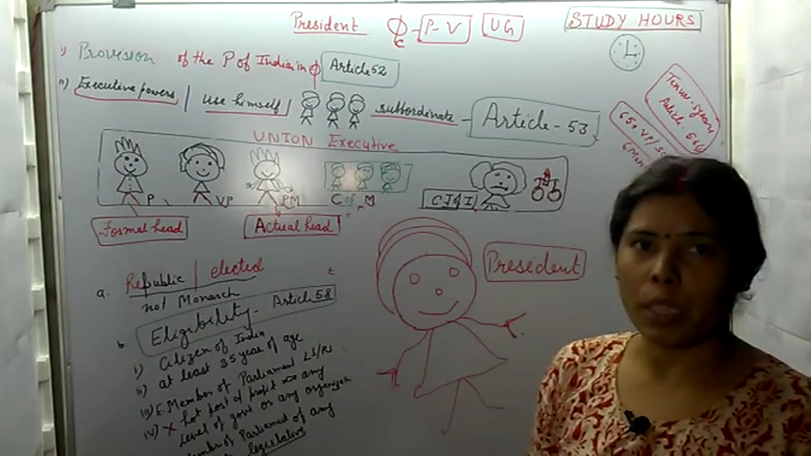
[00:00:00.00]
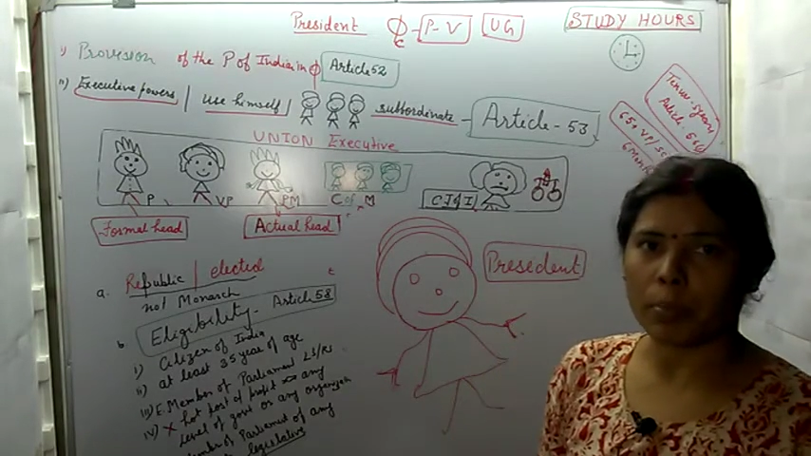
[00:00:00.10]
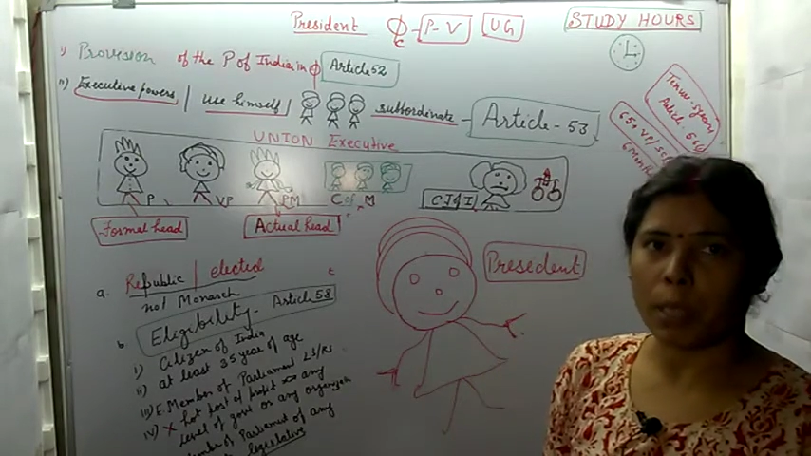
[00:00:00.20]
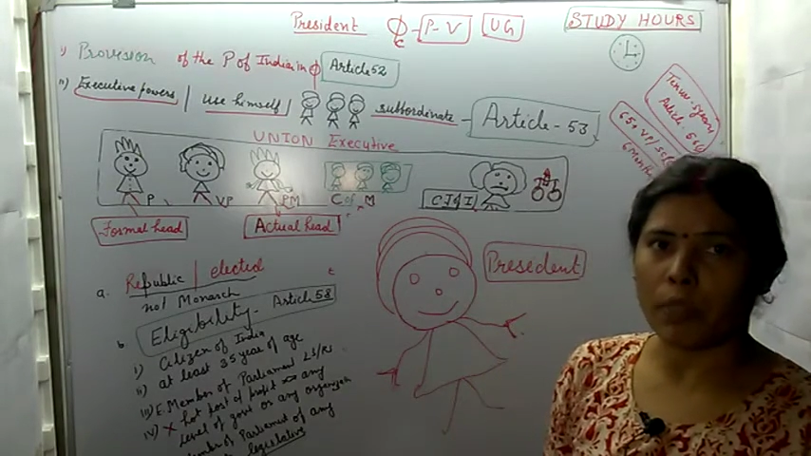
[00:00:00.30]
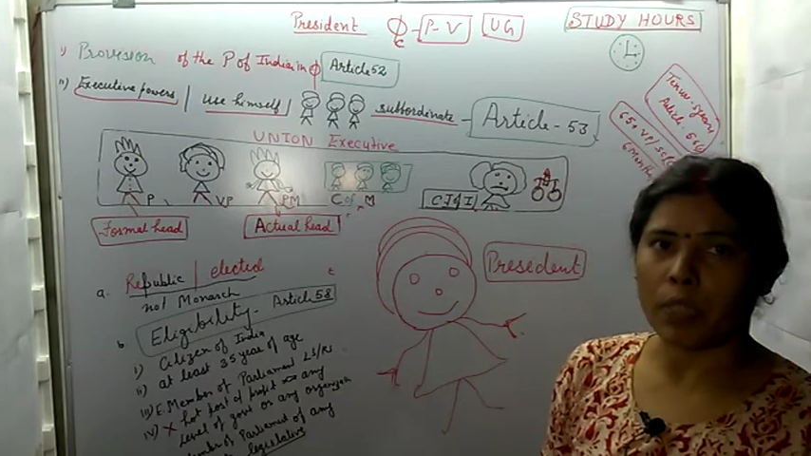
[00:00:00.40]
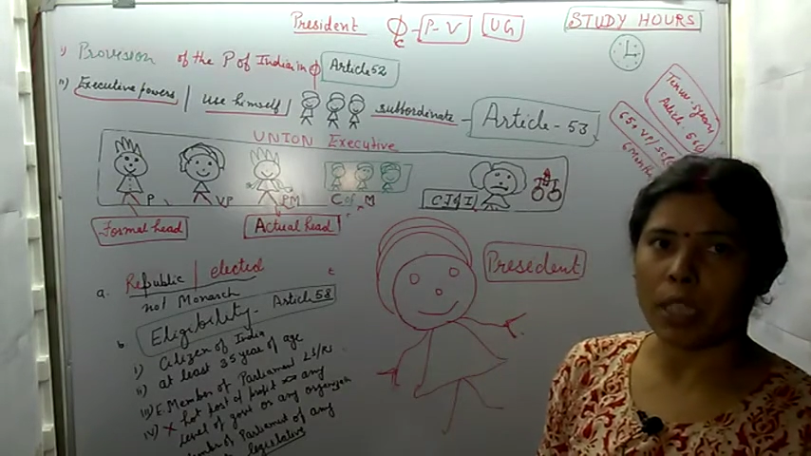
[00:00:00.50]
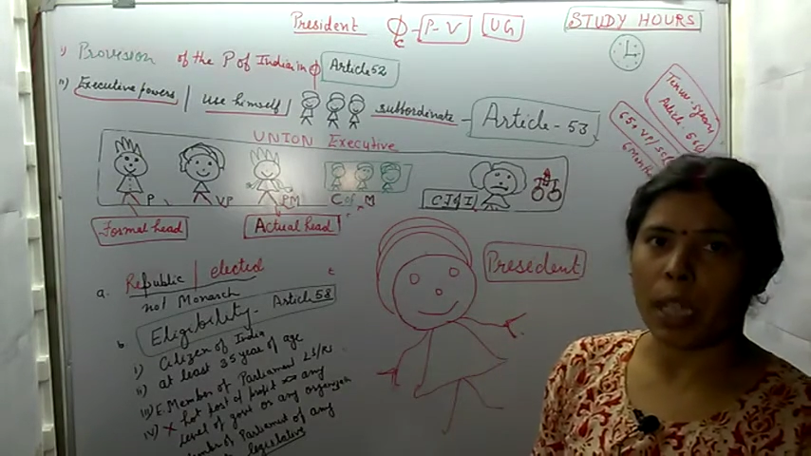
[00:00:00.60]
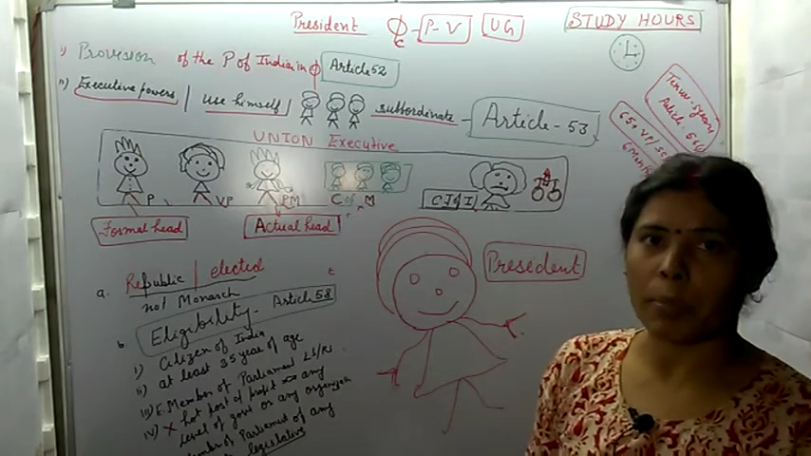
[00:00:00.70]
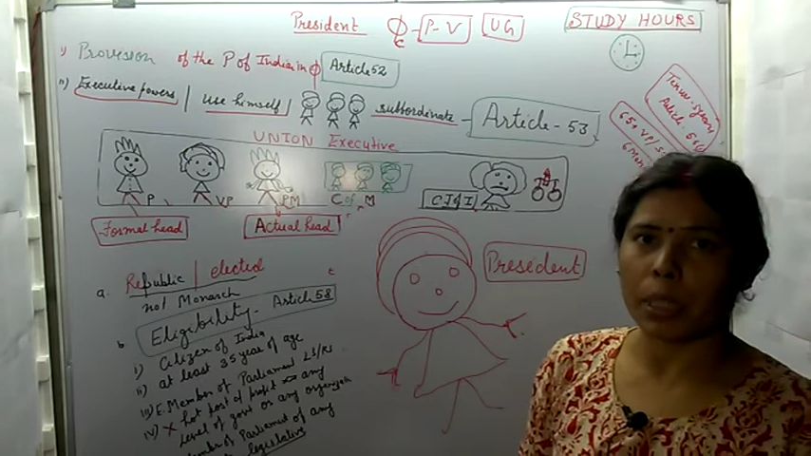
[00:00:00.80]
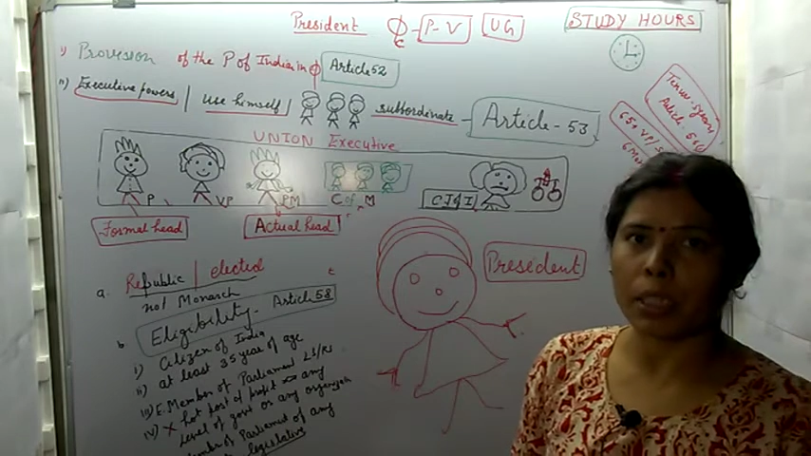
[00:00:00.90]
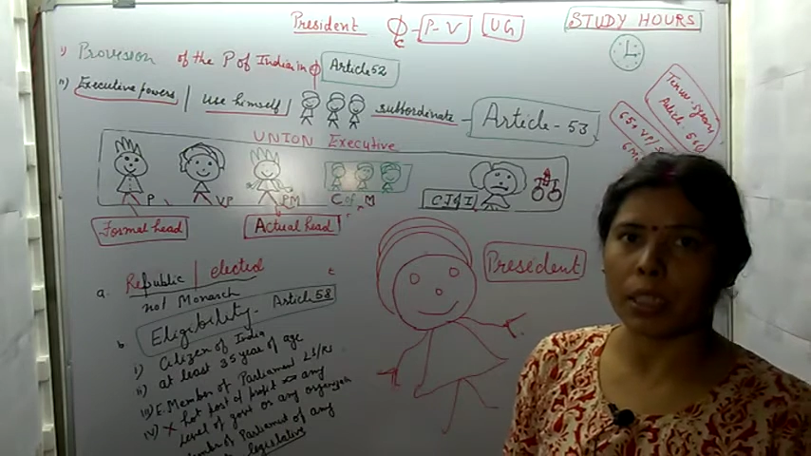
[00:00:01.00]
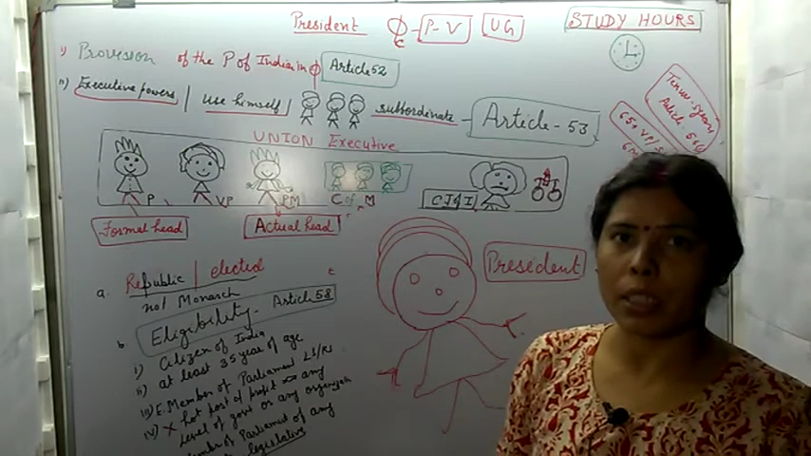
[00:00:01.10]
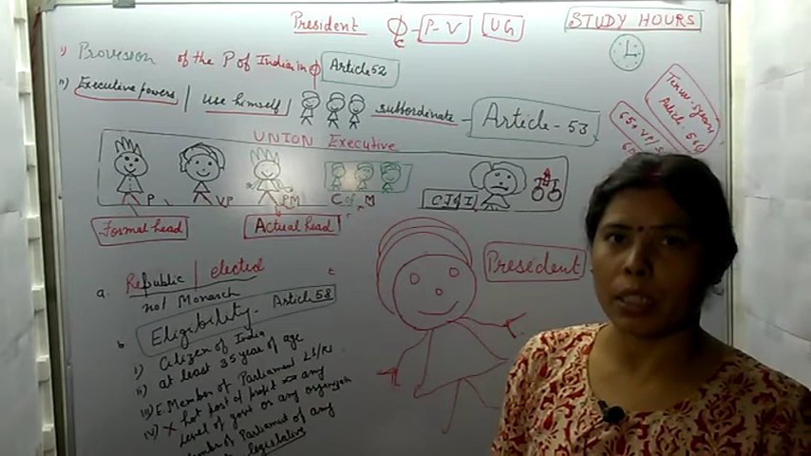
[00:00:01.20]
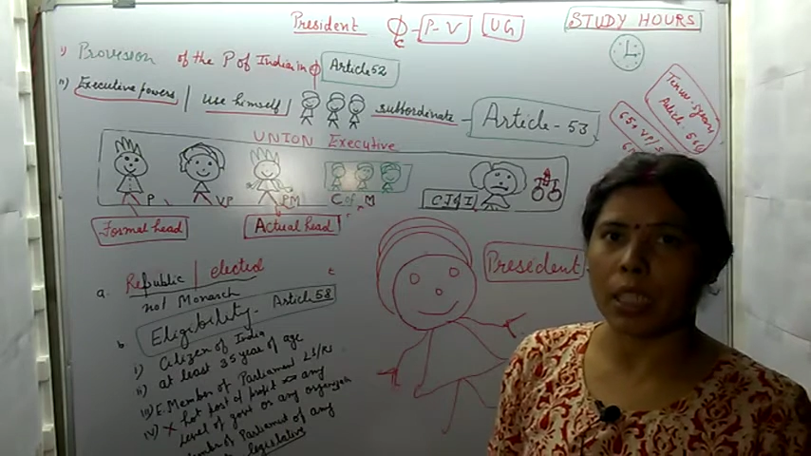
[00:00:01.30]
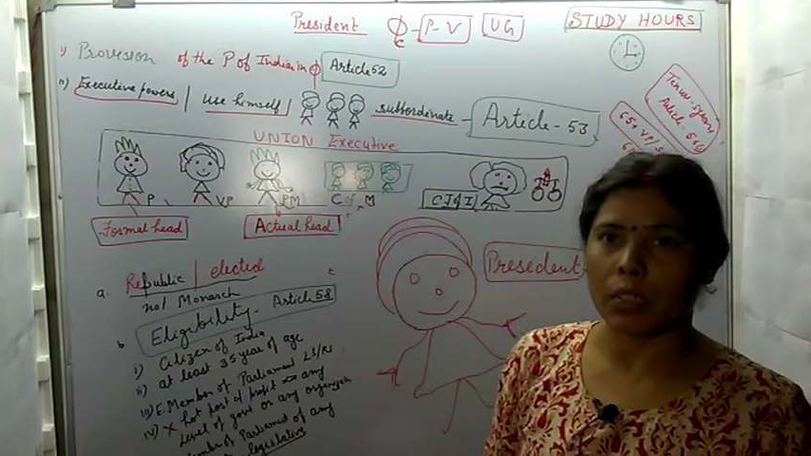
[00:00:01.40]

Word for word: एक बार फिर आपका स्टडी